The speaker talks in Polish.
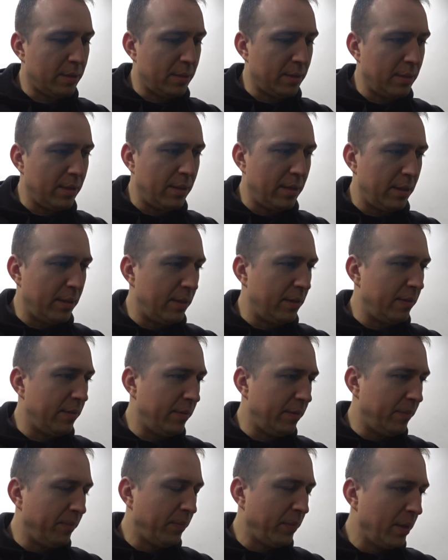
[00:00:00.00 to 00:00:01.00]
z,
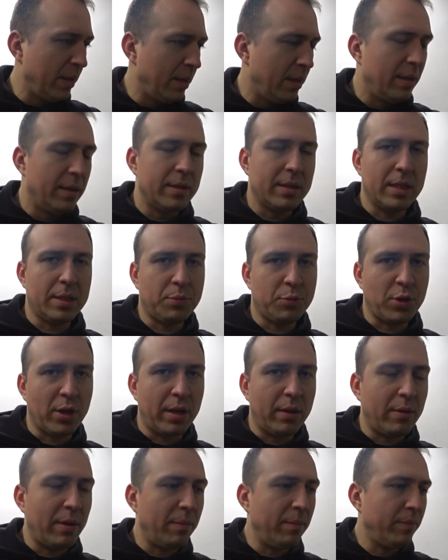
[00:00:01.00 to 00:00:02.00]
ze
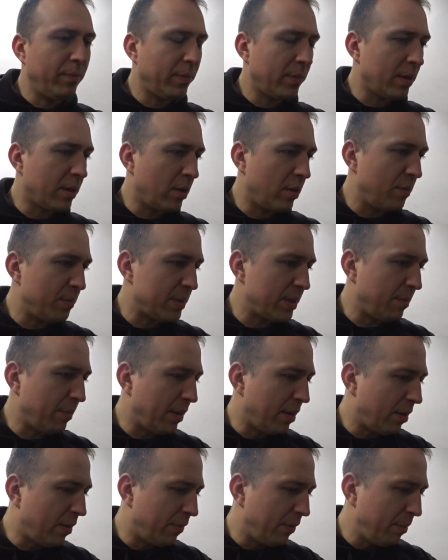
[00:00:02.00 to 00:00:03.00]
sprzęgłem, kołem
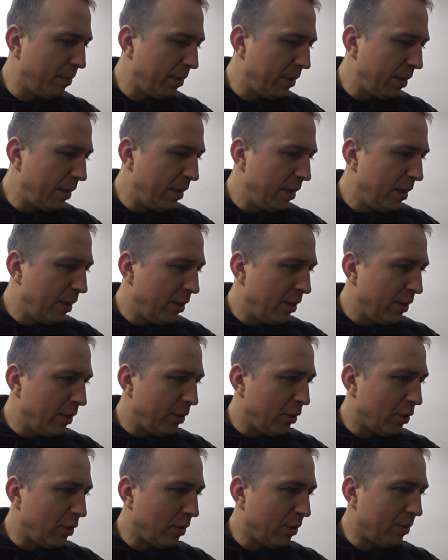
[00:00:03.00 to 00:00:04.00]
zamachowym.
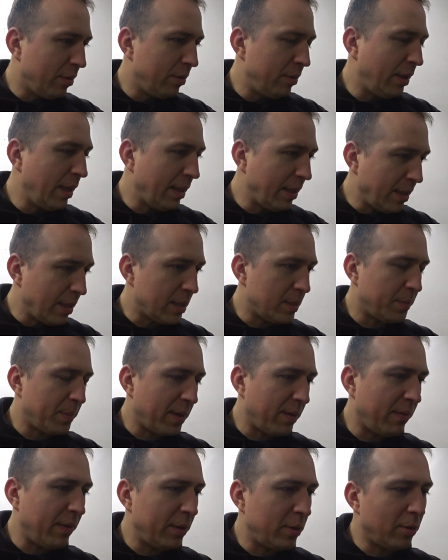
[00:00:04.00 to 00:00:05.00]
To jedna
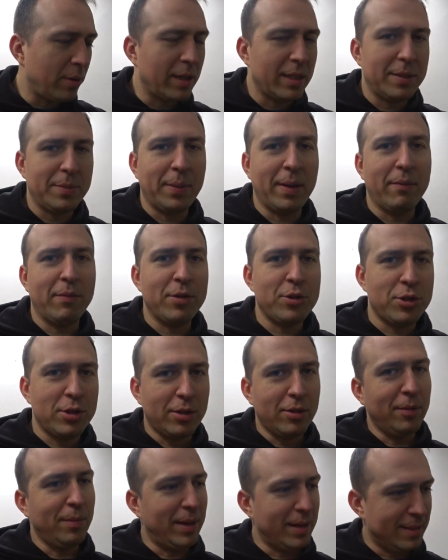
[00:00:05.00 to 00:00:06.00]
sprawa, druga sprawa, że
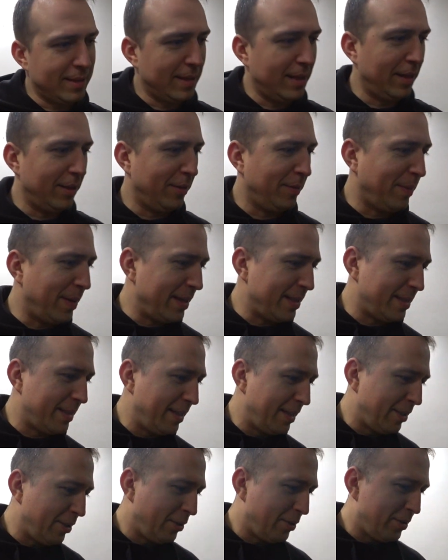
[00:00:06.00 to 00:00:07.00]
to Mazda. No
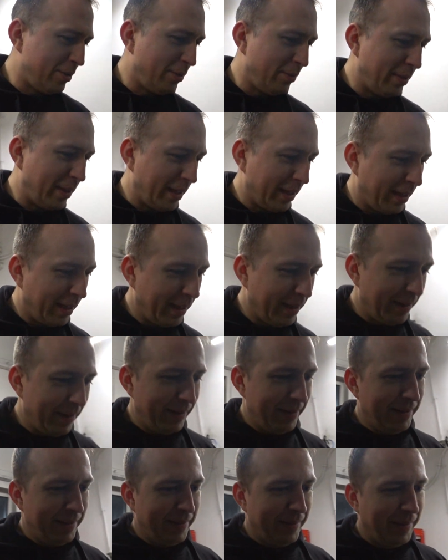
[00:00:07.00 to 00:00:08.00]
Mazdy to są takie,
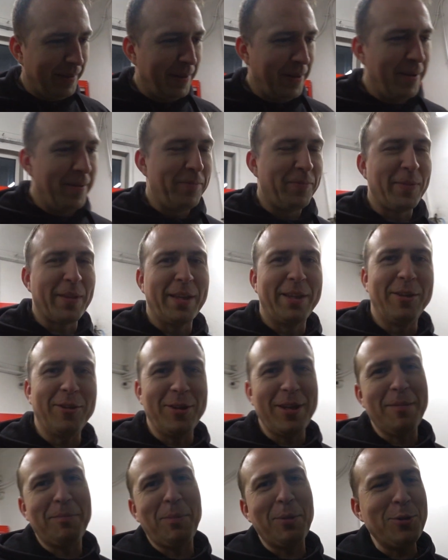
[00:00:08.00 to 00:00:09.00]
no
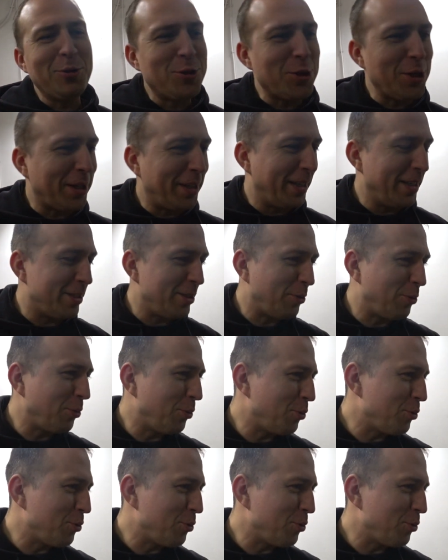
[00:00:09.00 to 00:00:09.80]
Japończyki, co tu